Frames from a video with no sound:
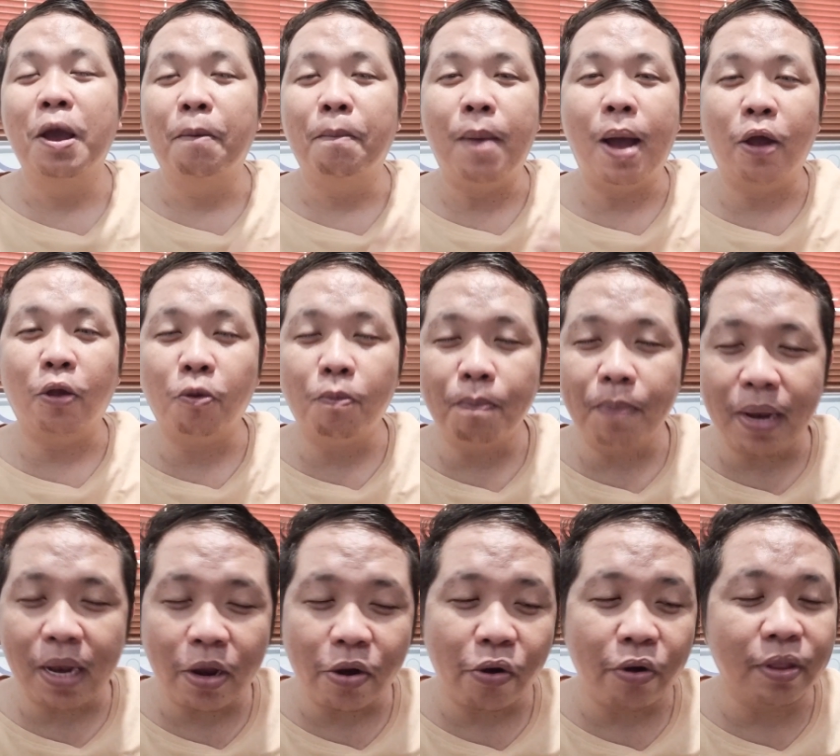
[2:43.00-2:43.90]
bagong
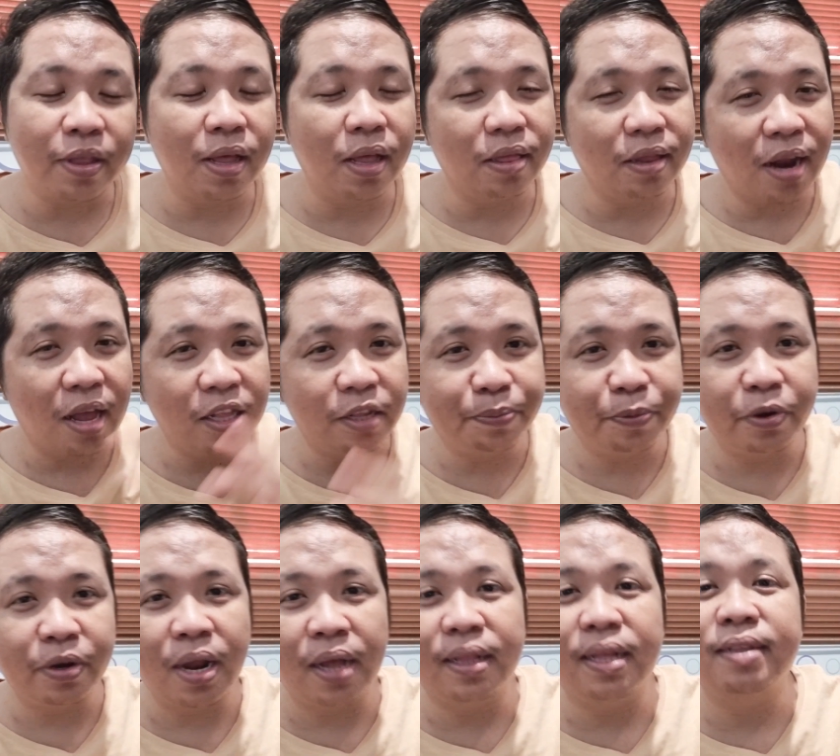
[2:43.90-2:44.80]
bili or
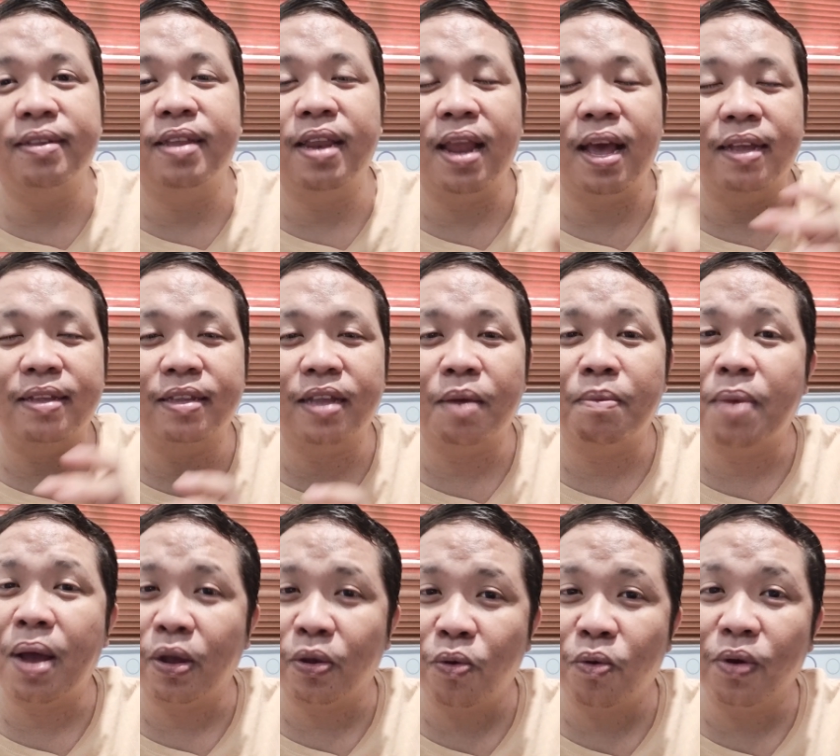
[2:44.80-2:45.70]
na-transfer natin sila sa
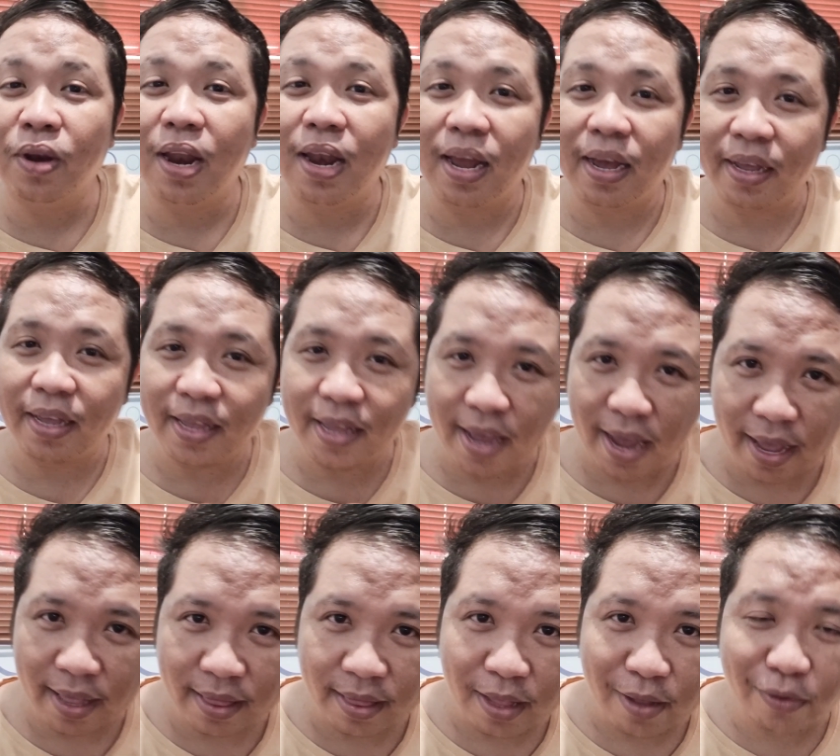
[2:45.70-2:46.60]
magong
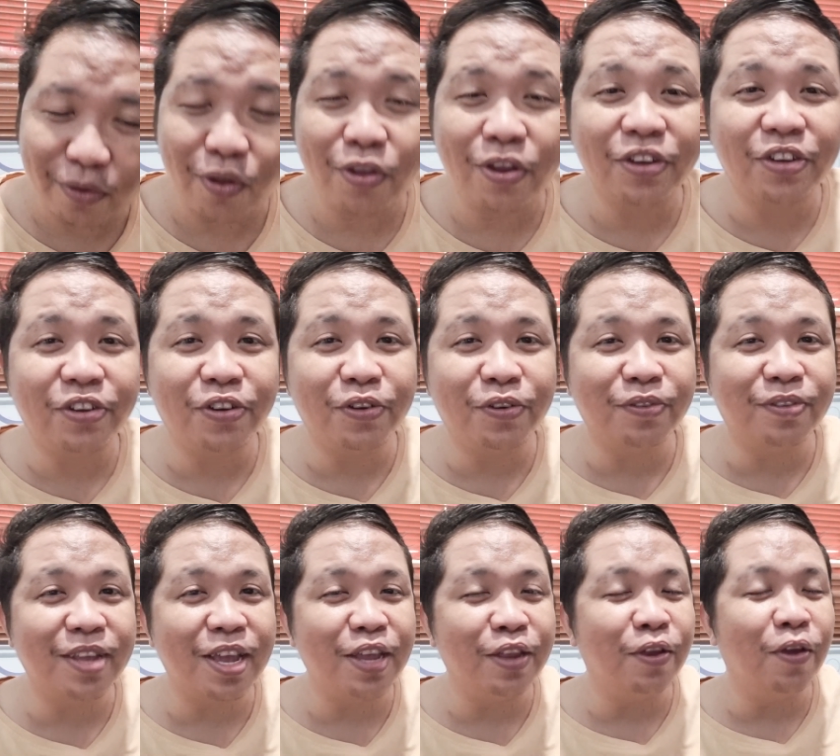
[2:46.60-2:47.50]
lalagyan. So, yun share ko
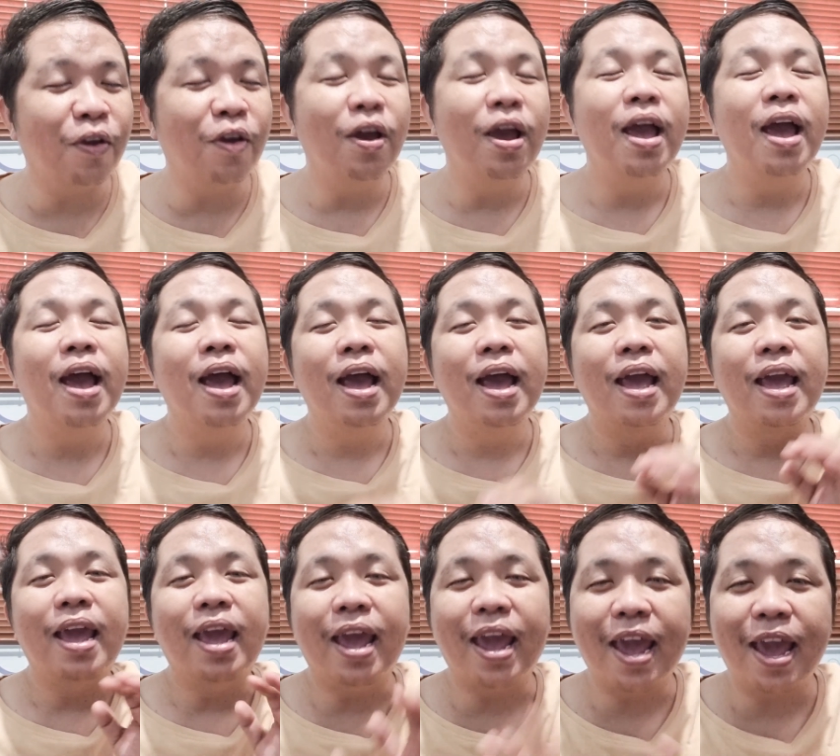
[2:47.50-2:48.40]
sa inyo.
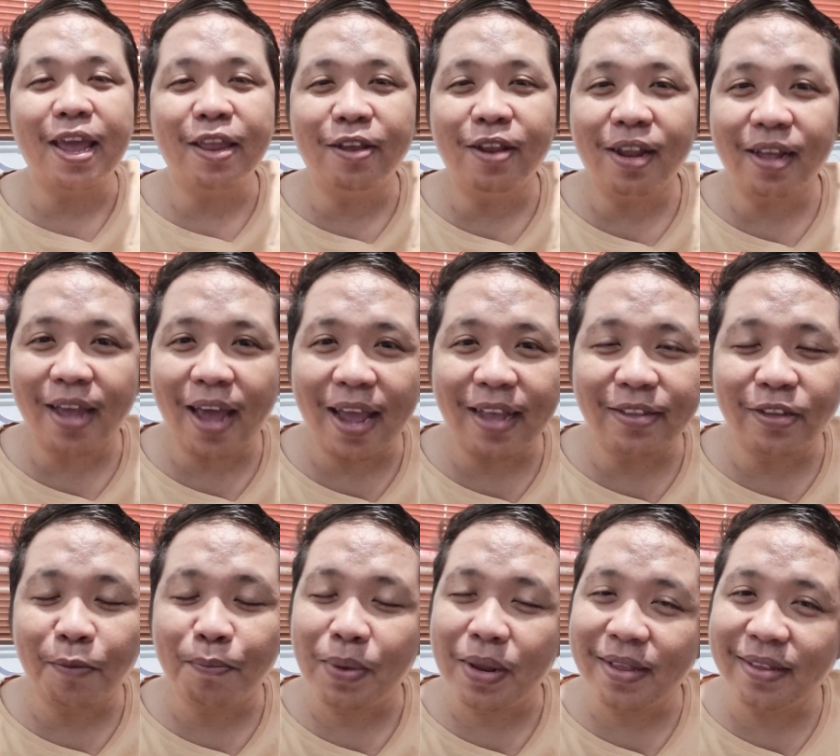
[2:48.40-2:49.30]
And yun lang guys.
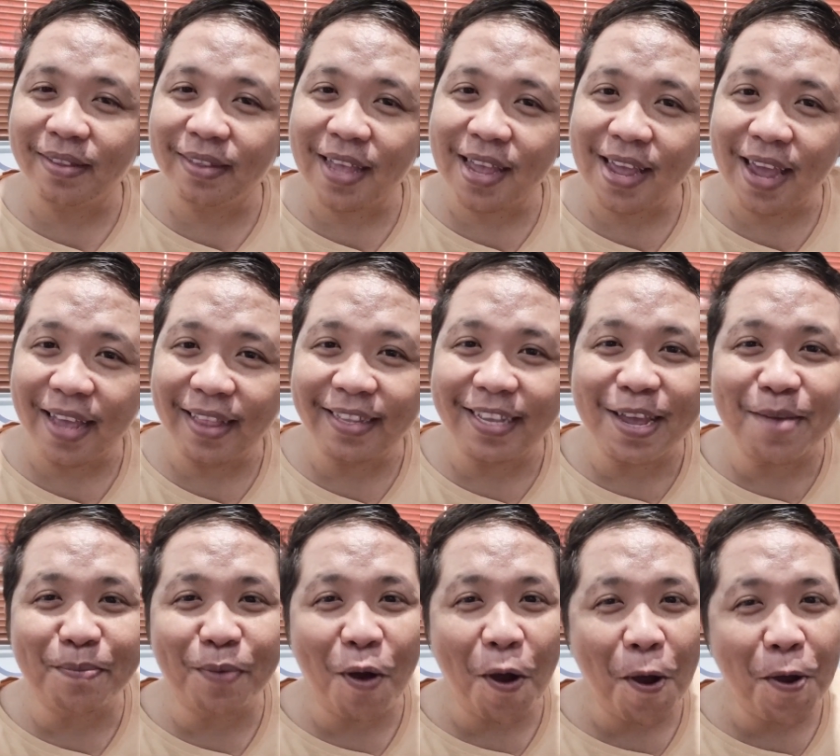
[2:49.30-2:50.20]
So, please stay and
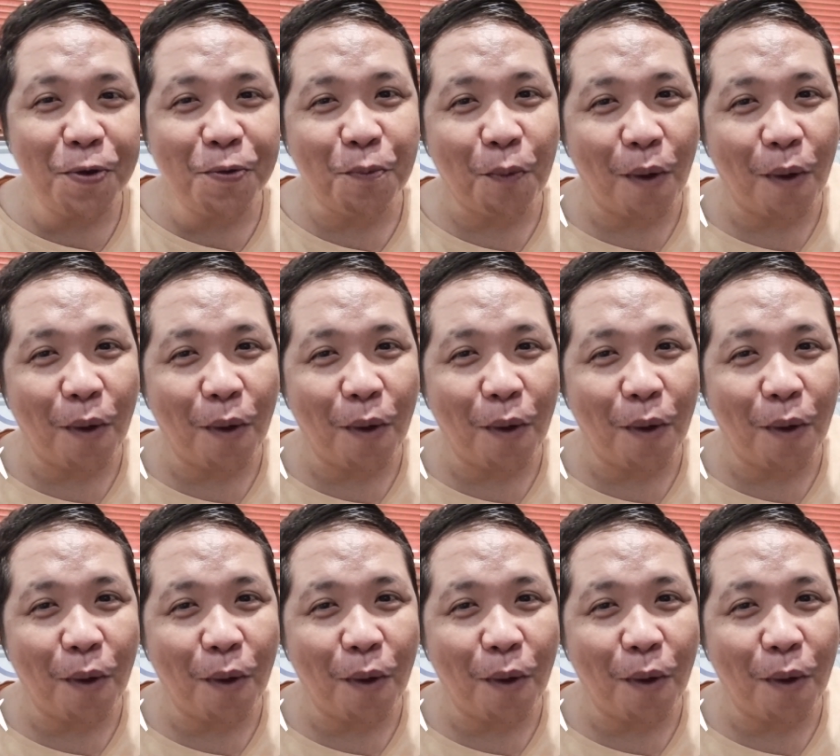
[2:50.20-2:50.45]
keep on